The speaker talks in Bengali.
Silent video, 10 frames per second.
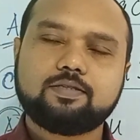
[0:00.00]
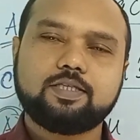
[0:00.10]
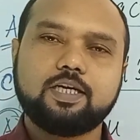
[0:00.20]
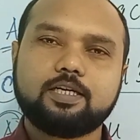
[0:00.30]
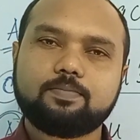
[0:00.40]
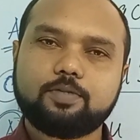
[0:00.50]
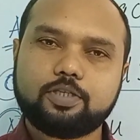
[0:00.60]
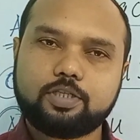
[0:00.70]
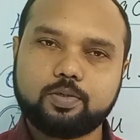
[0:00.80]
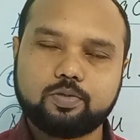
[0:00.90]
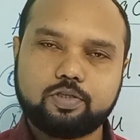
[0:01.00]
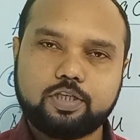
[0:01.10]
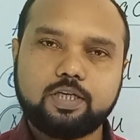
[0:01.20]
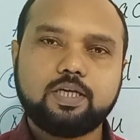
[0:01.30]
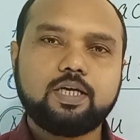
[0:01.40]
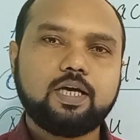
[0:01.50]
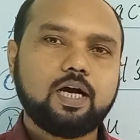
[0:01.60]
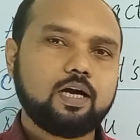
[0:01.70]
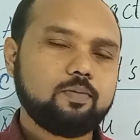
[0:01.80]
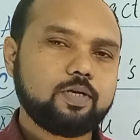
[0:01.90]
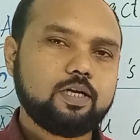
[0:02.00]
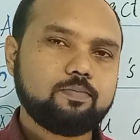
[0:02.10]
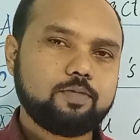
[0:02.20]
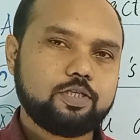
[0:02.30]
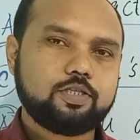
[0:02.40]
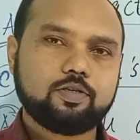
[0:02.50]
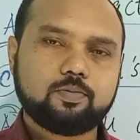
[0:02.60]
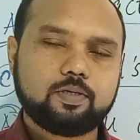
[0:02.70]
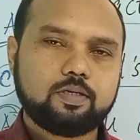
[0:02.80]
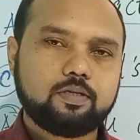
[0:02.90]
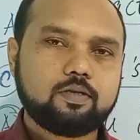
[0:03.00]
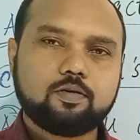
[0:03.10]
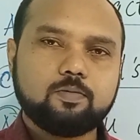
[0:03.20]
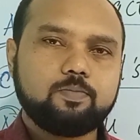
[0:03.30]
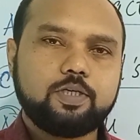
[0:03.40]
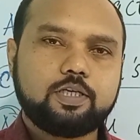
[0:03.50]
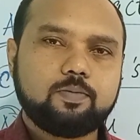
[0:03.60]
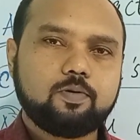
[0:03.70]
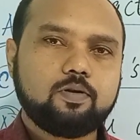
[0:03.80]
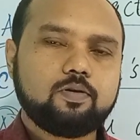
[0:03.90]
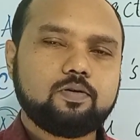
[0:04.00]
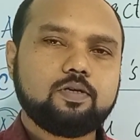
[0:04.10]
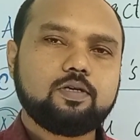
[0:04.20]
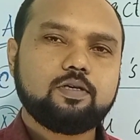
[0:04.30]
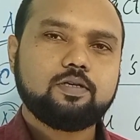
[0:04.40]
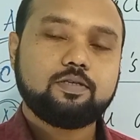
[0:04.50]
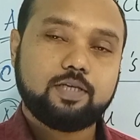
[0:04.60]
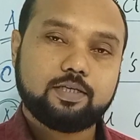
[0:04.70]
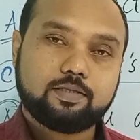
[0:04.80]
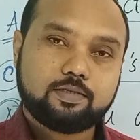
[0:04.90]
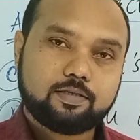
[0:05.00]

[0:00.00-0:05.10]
যে হারে বৃষ্টি হচ্ছে আগামীকাল বৃষ্টি হবে তখন বি কি বলল ইয়েস